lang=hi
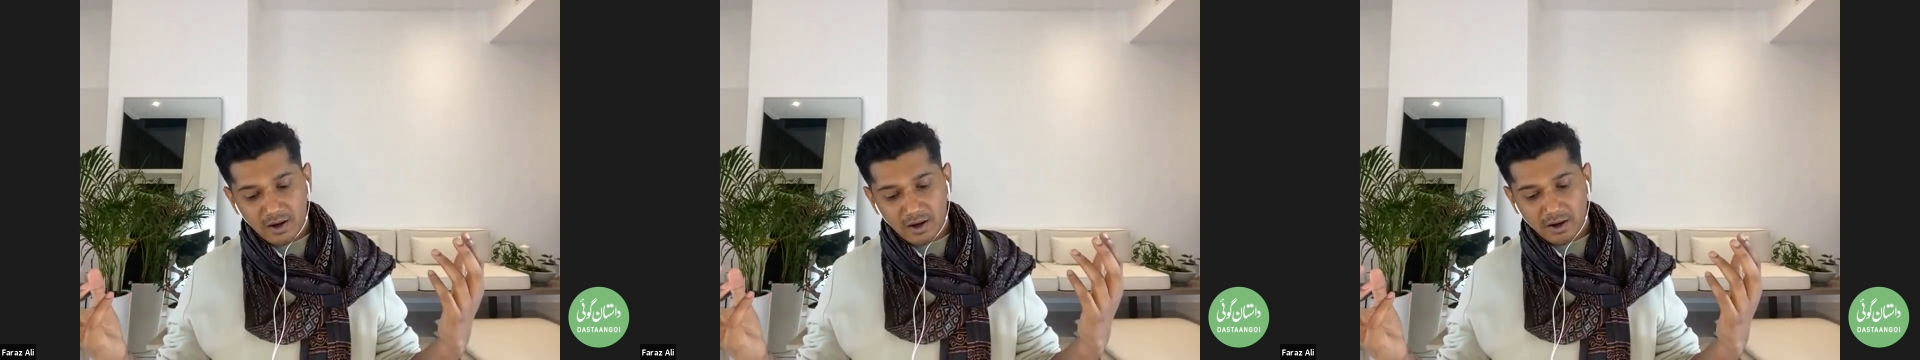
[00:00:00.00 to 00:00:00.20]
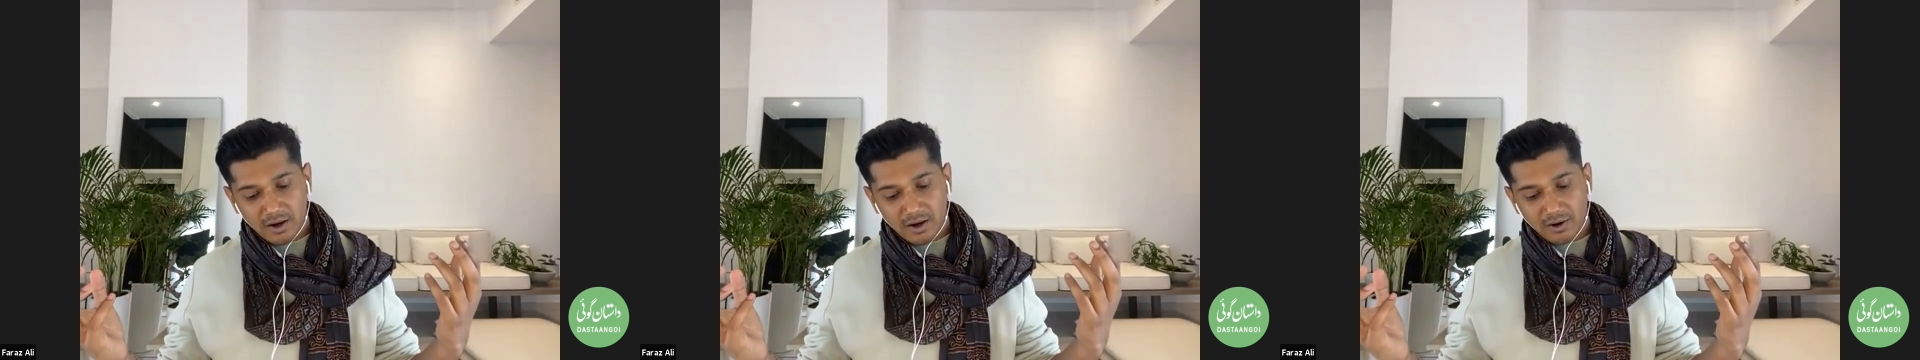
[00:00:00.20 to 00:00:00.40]

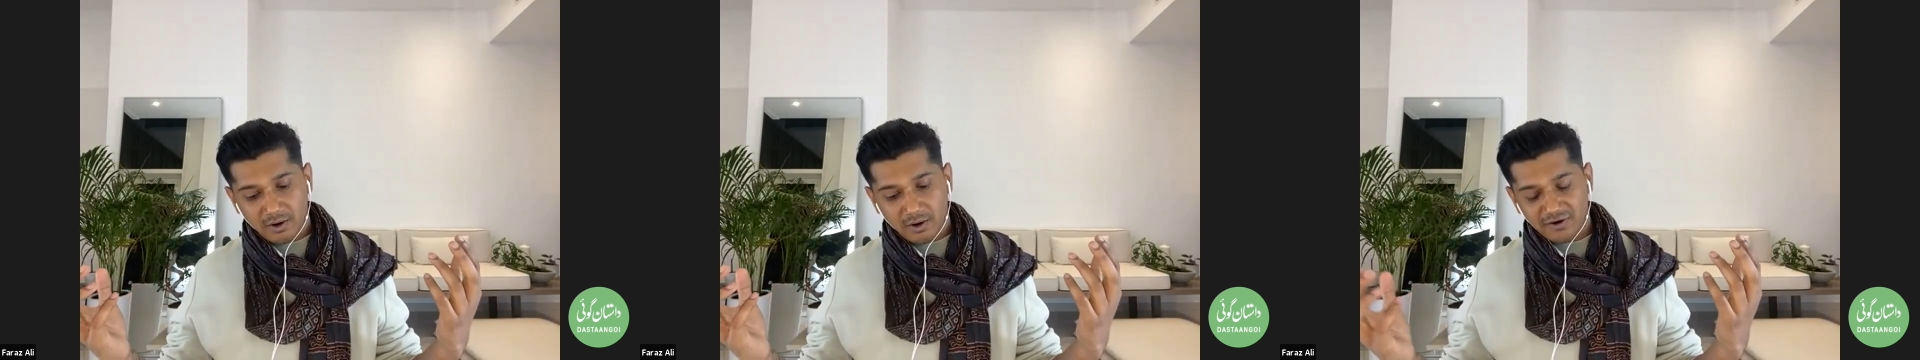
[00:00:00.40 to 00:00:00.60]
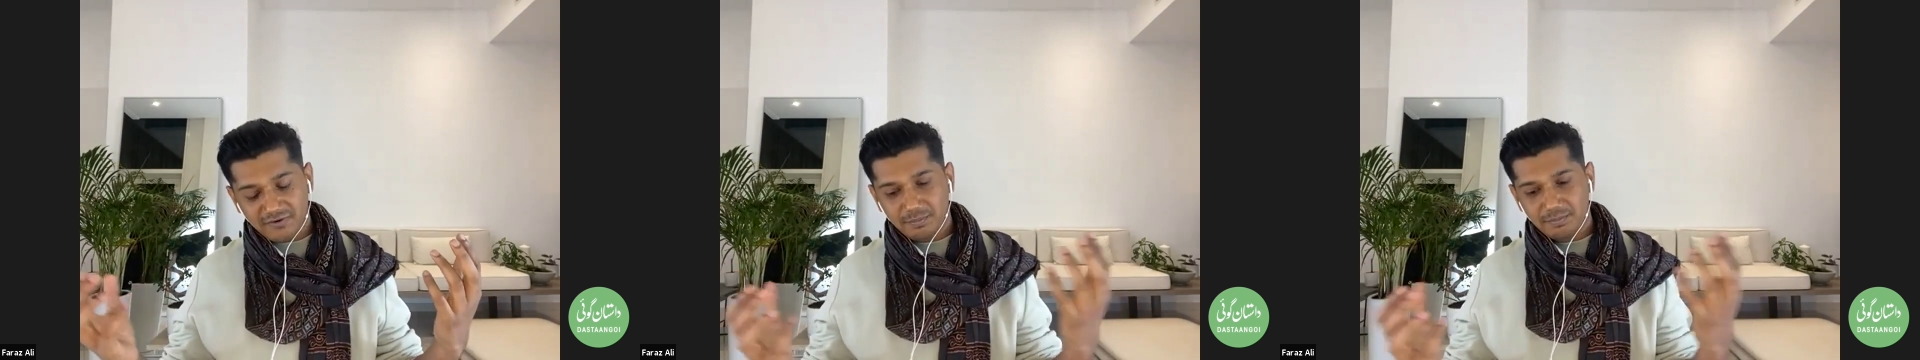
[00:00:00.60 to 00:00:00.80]

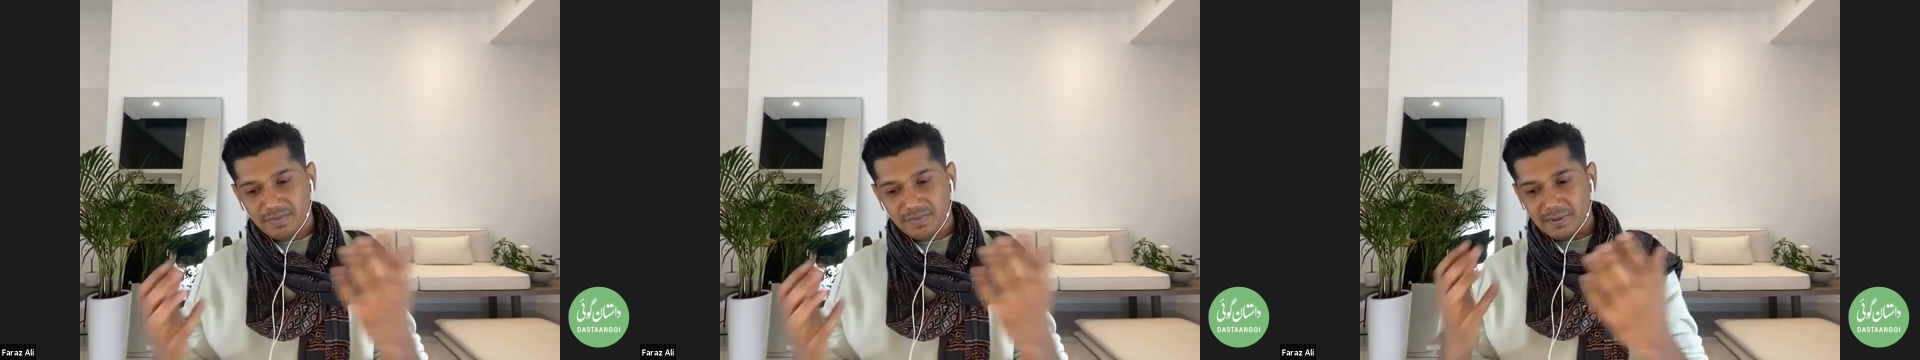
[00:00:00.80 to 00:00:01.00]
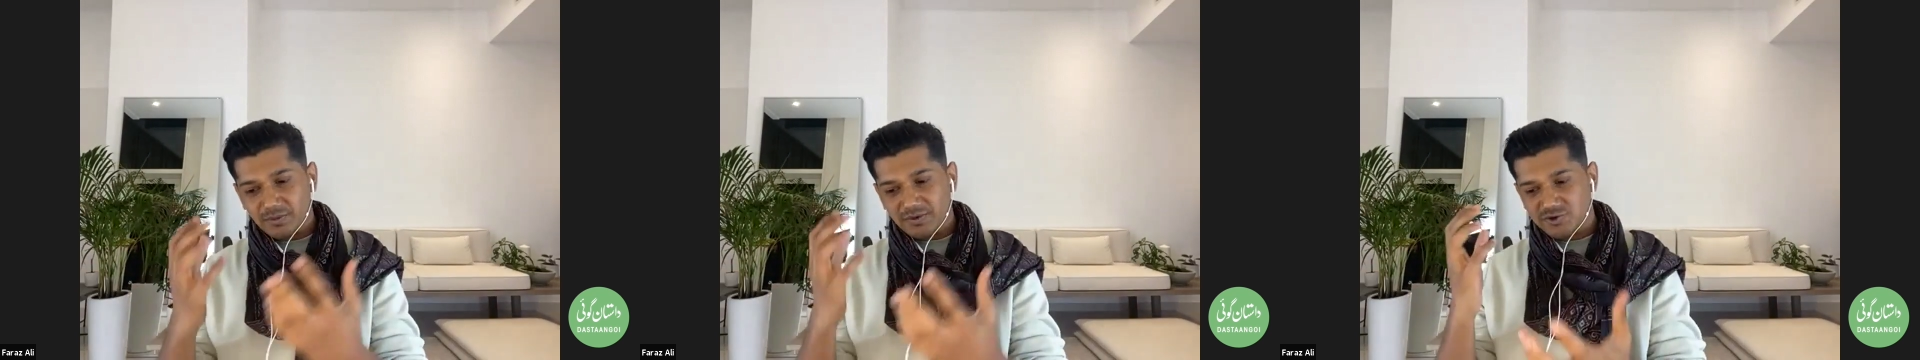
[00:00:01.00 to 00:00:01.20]
और
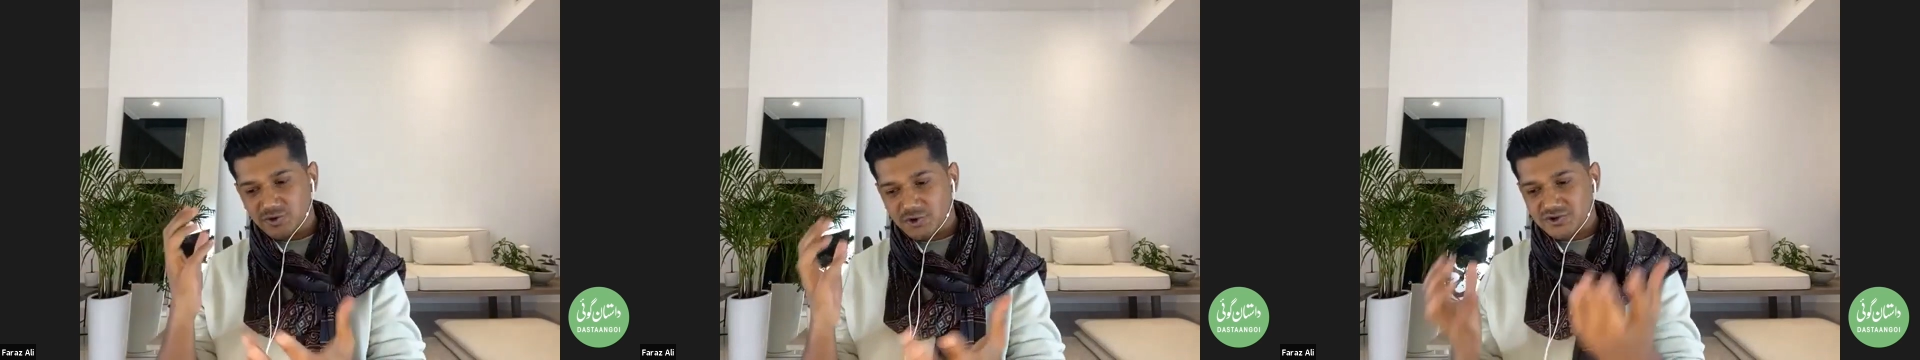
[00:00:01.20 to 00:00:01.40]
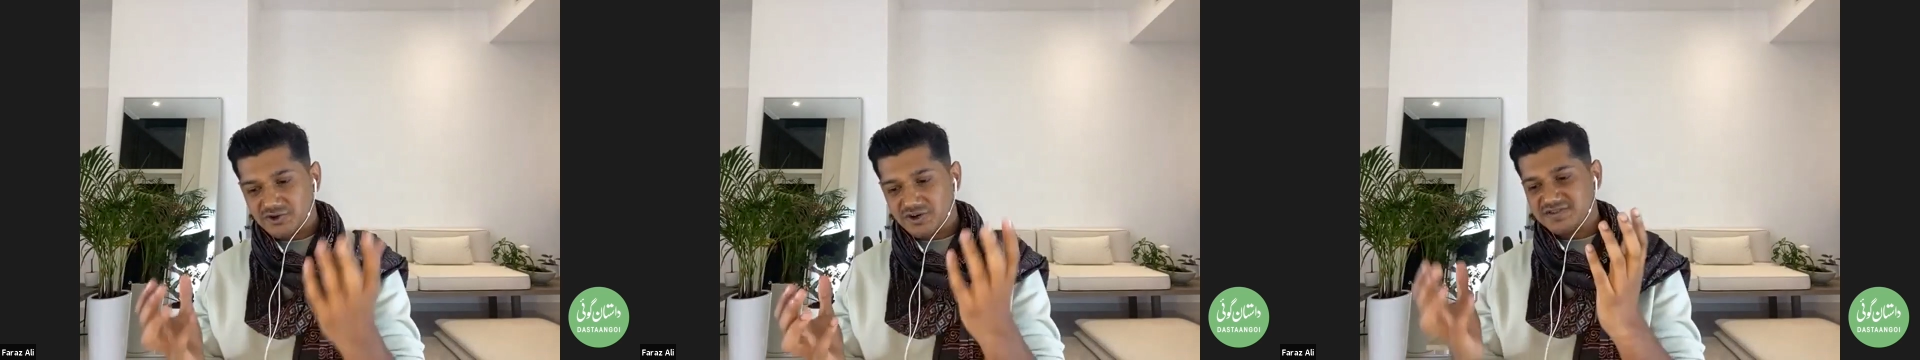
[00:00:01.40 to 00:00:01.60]
जो
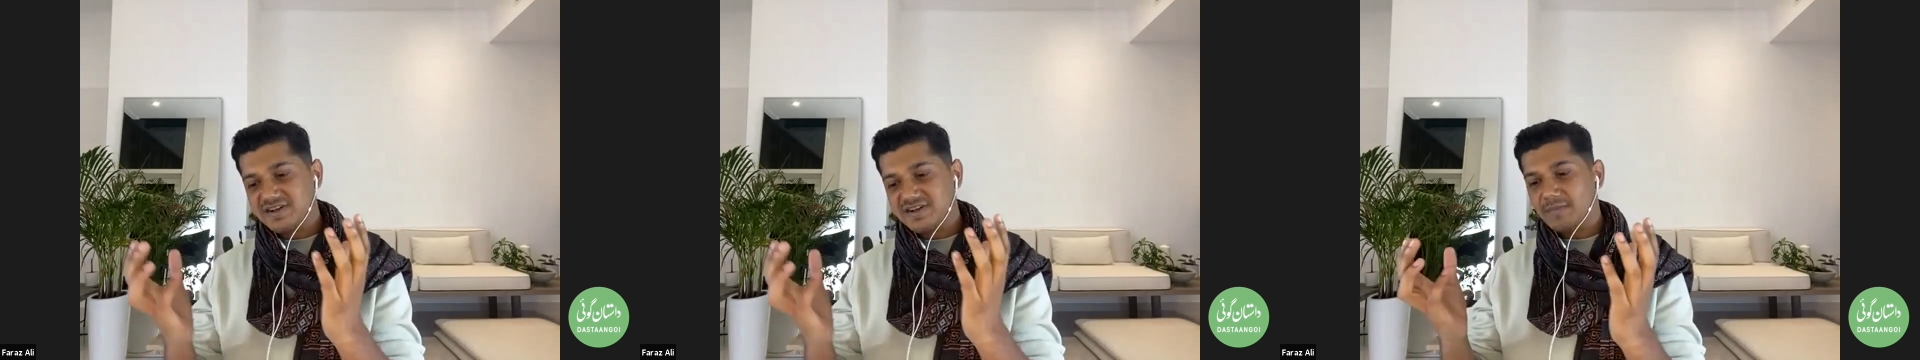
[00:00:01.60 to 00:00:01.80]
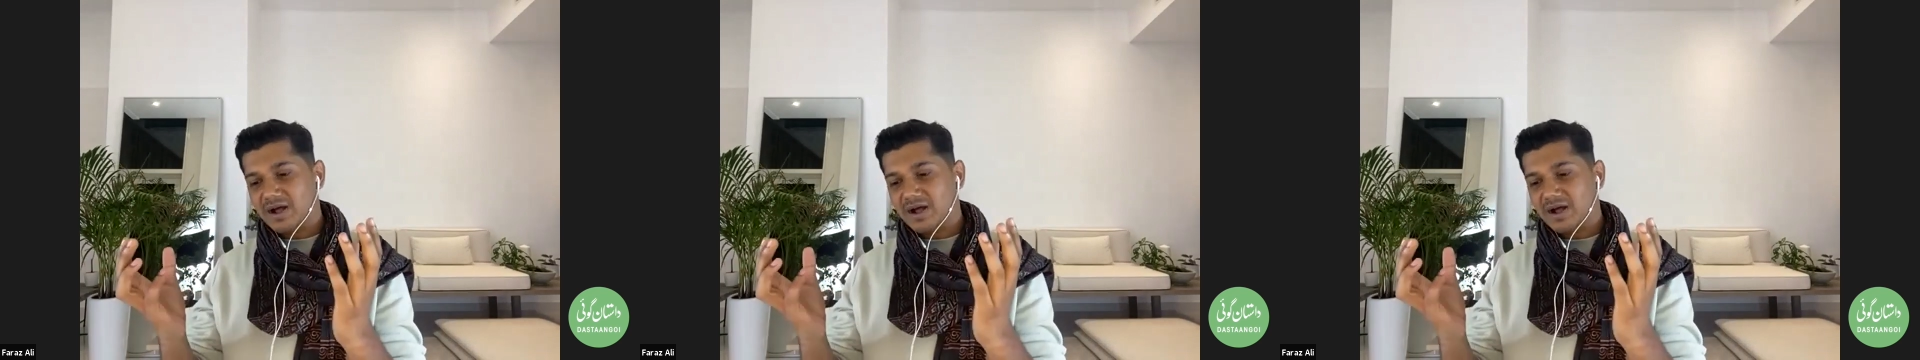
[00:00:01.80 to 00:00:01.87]
इंटरेस्टिंग